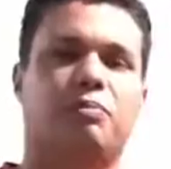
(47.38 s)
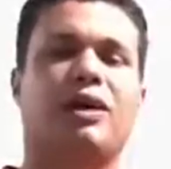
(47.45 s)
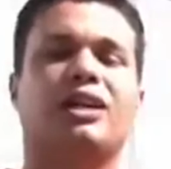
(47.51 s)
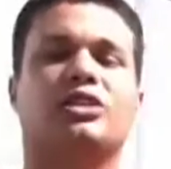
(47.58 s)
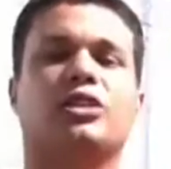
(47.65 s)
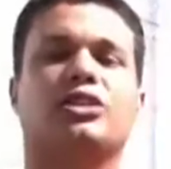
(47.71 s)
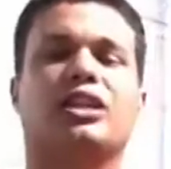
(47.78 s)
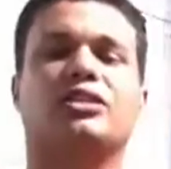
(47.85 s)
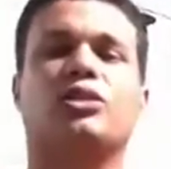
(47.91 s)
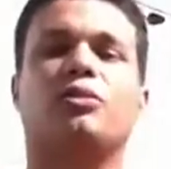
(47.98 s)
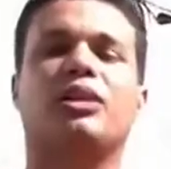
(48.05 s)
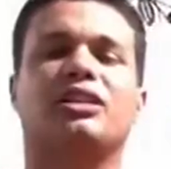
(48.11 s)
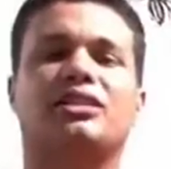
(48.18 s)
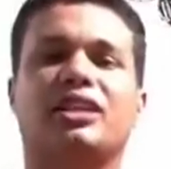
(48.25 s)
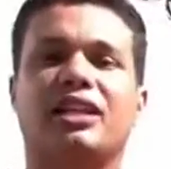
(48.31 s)
para a Associação
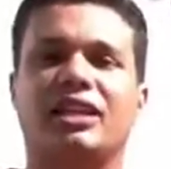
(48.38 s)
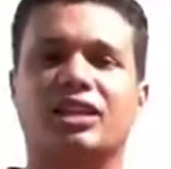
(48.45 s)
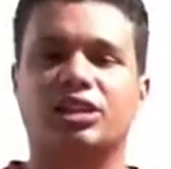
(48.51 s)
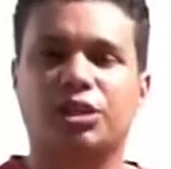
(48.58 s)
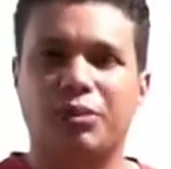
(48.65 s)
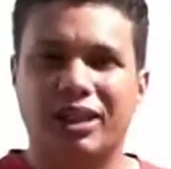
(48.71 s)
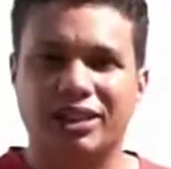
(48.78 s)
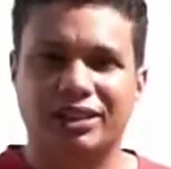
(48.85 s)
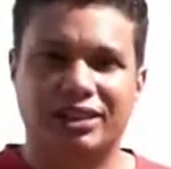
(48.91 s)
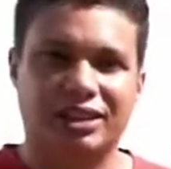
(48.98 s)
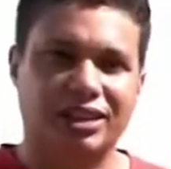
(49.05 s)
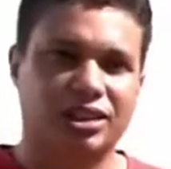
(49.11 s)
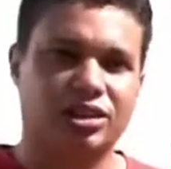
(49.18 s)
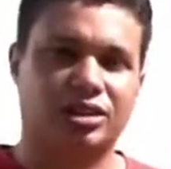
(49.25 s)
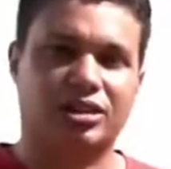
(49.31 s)
Brasileira de
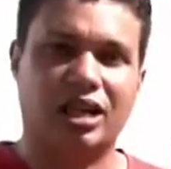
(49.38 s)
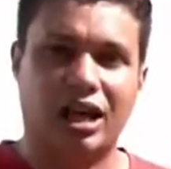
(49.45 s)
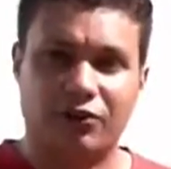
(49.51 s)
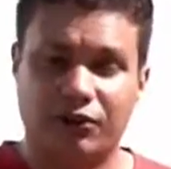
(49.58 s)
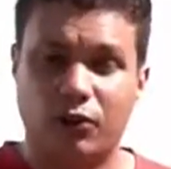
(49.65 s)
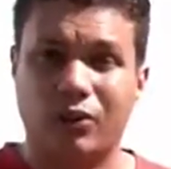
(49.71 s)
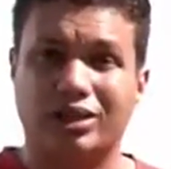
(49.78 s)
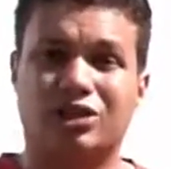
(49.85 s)
Medicina de Tráfego,